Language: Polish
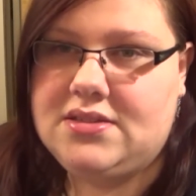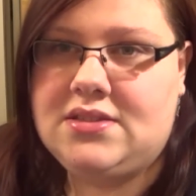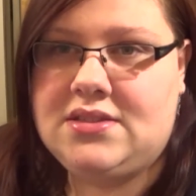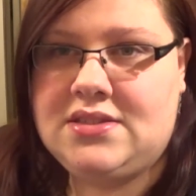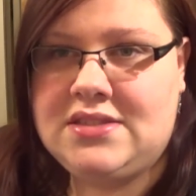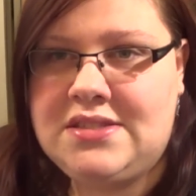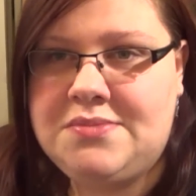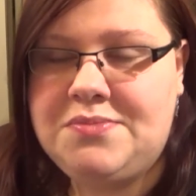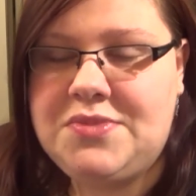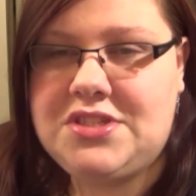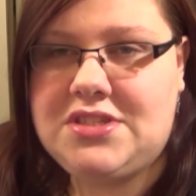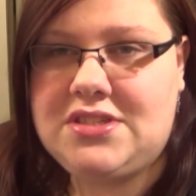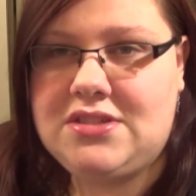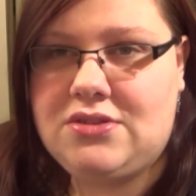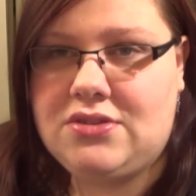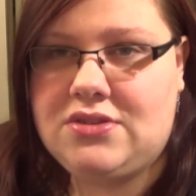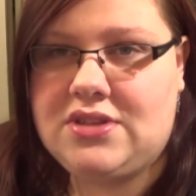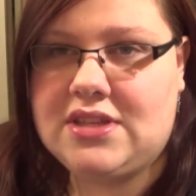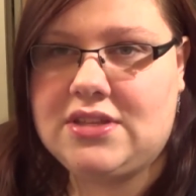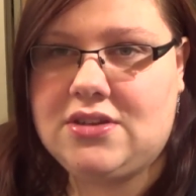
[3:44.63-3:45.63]
z misji
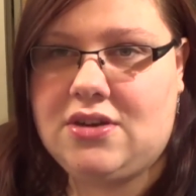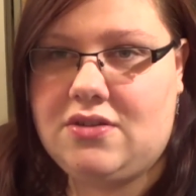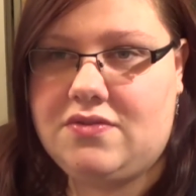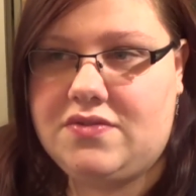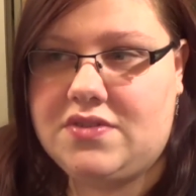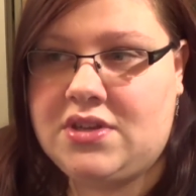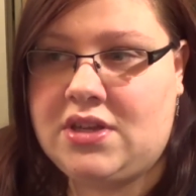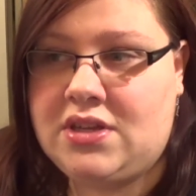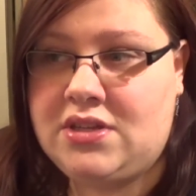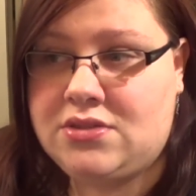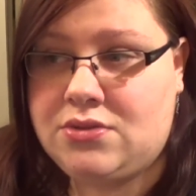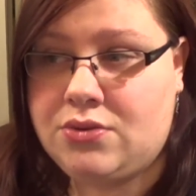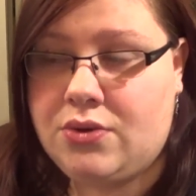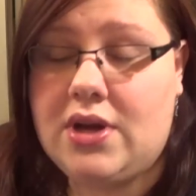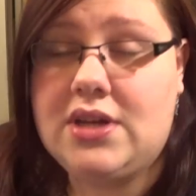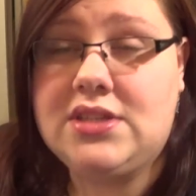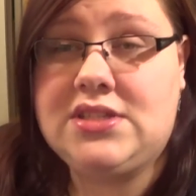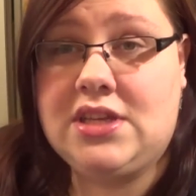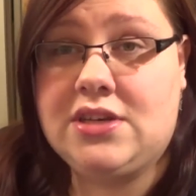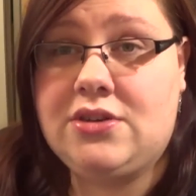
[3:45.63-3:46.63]
dodatkowych i
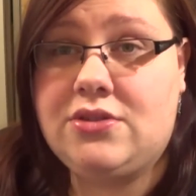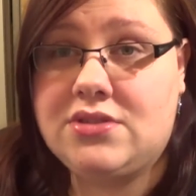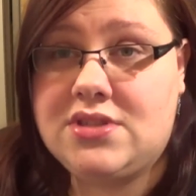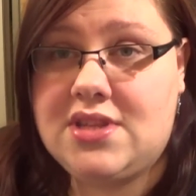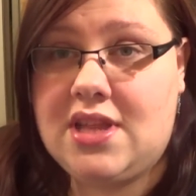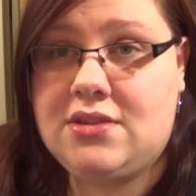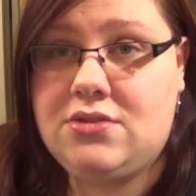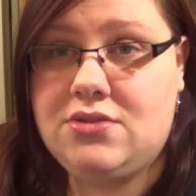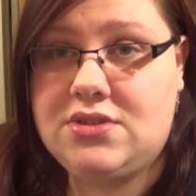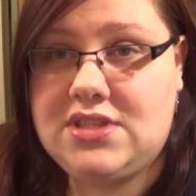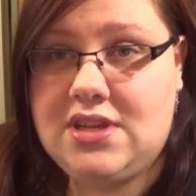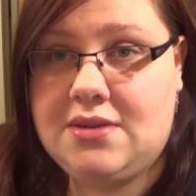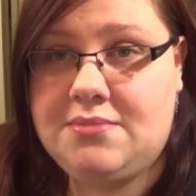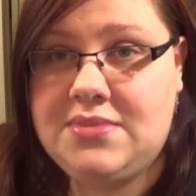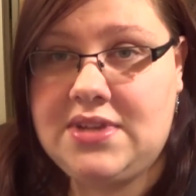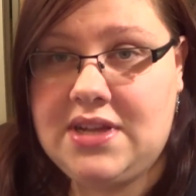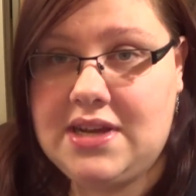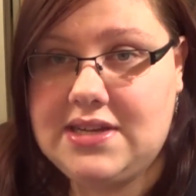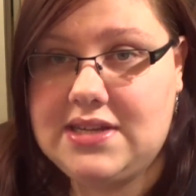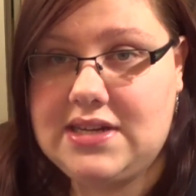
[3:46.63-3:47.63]
słuchajcie, go ostatnio
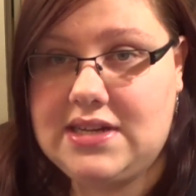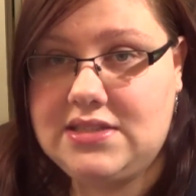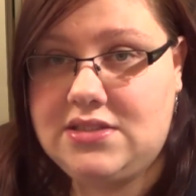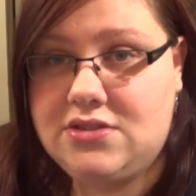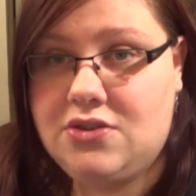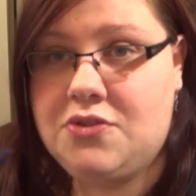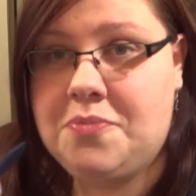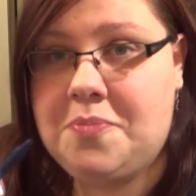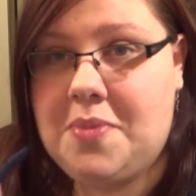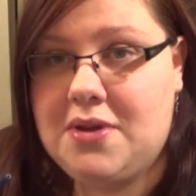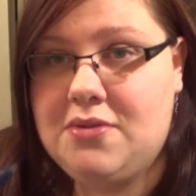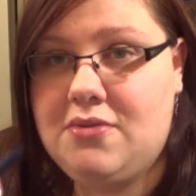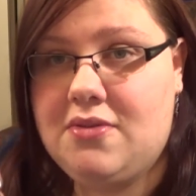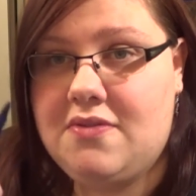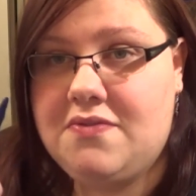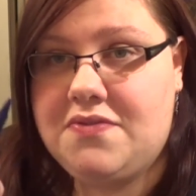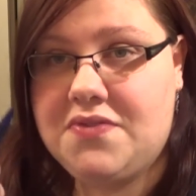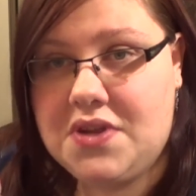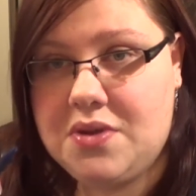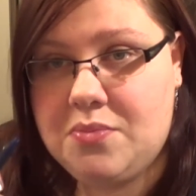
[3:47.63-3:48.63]
chciałam nagrać,
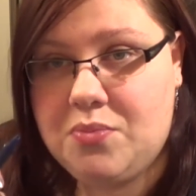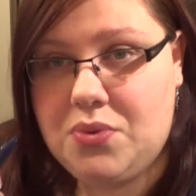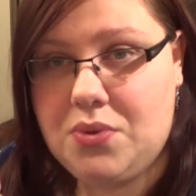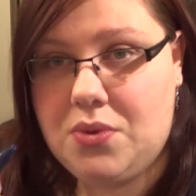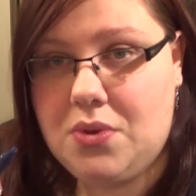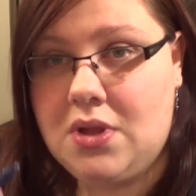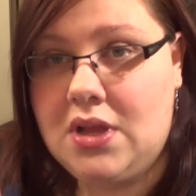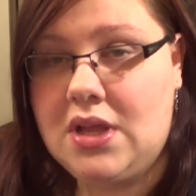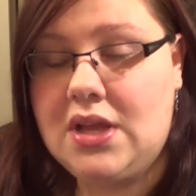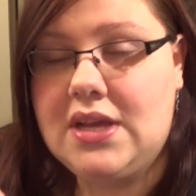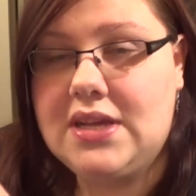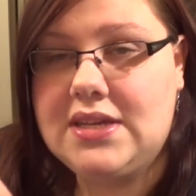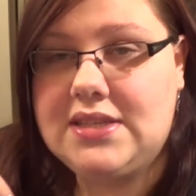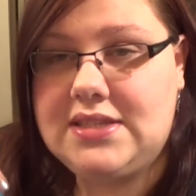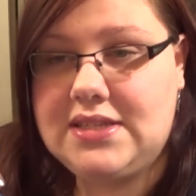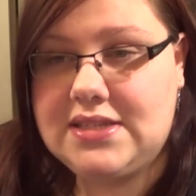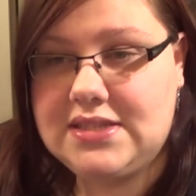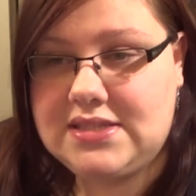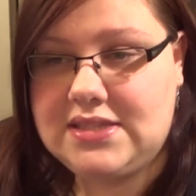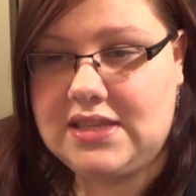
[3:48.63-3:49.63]
odpaliłam Fable
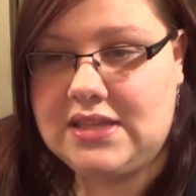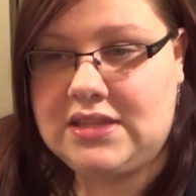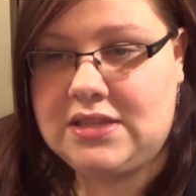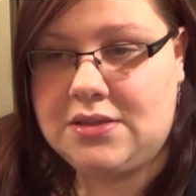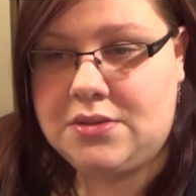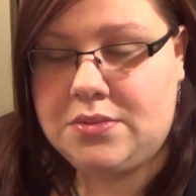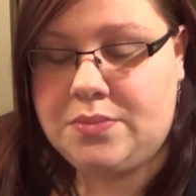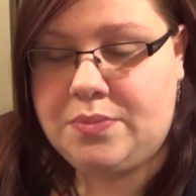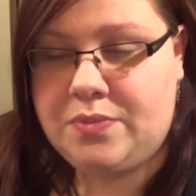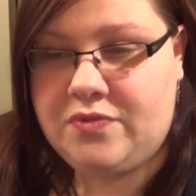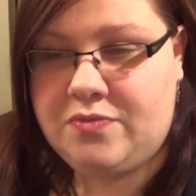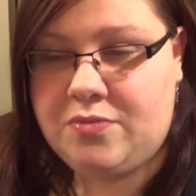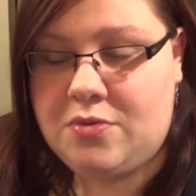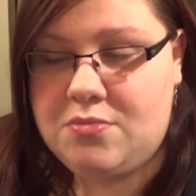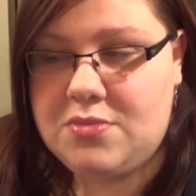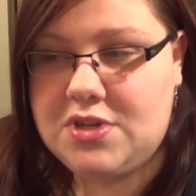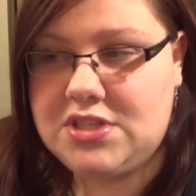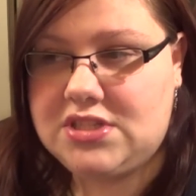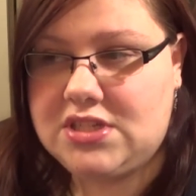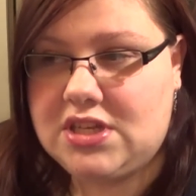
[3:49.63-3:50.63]
niestety w
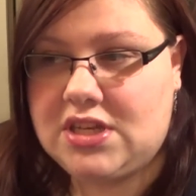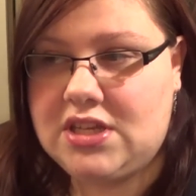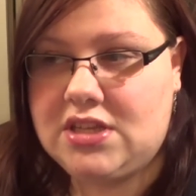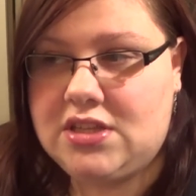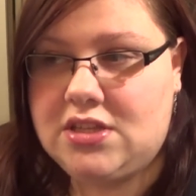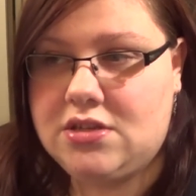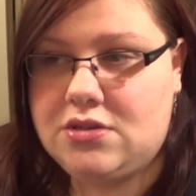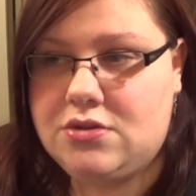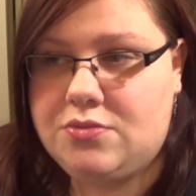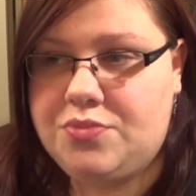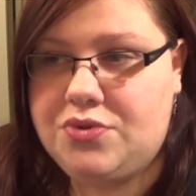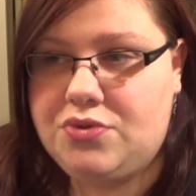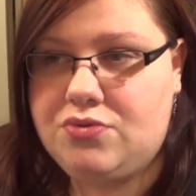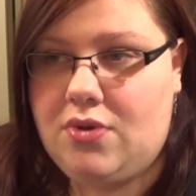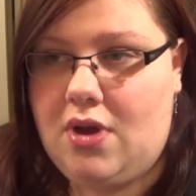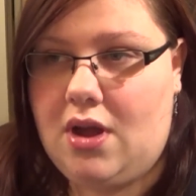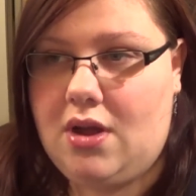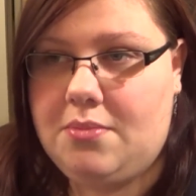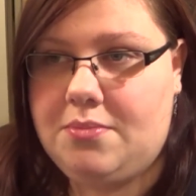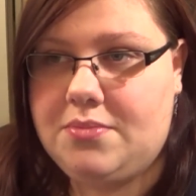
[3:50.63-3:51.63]
momencie, kiedy
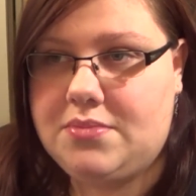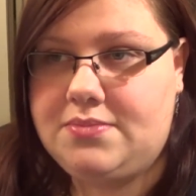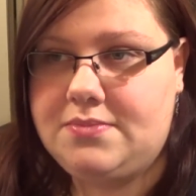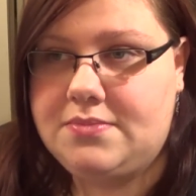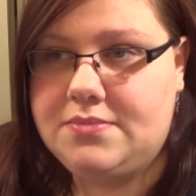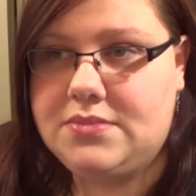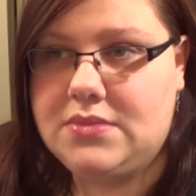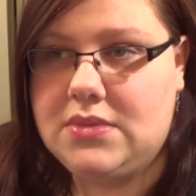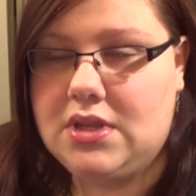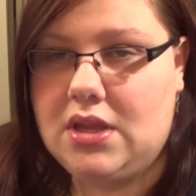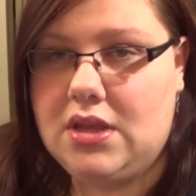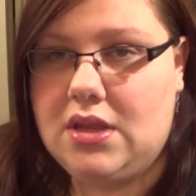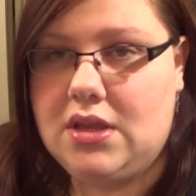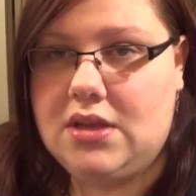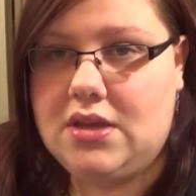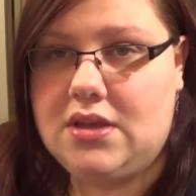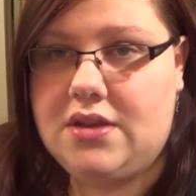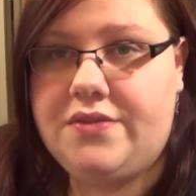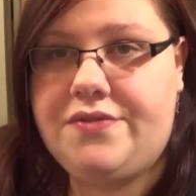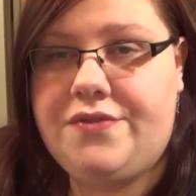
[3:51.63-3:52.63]
robiłam
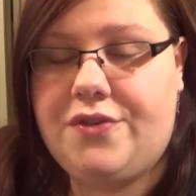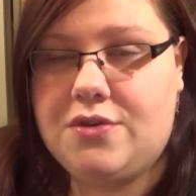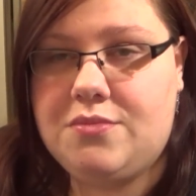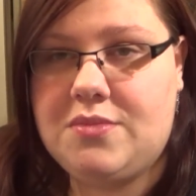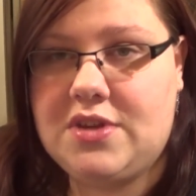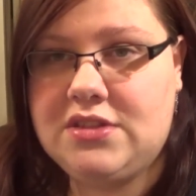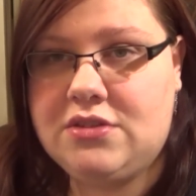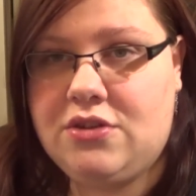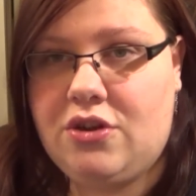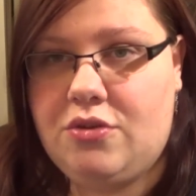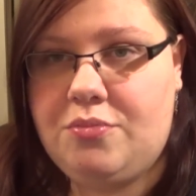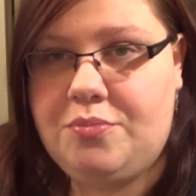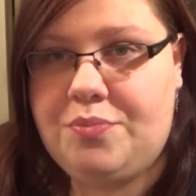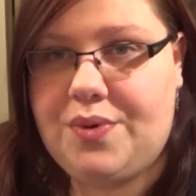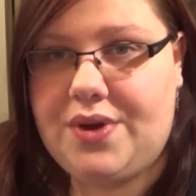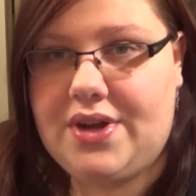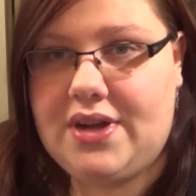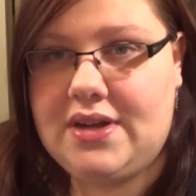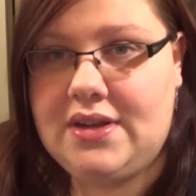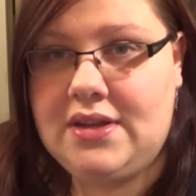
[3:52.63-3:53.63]
format
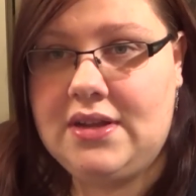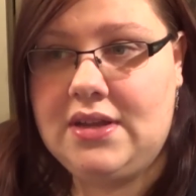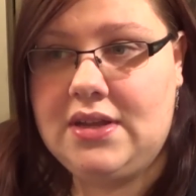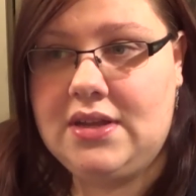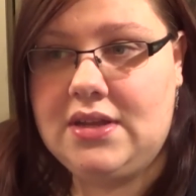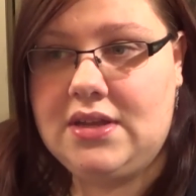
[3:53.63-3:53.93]
kompa.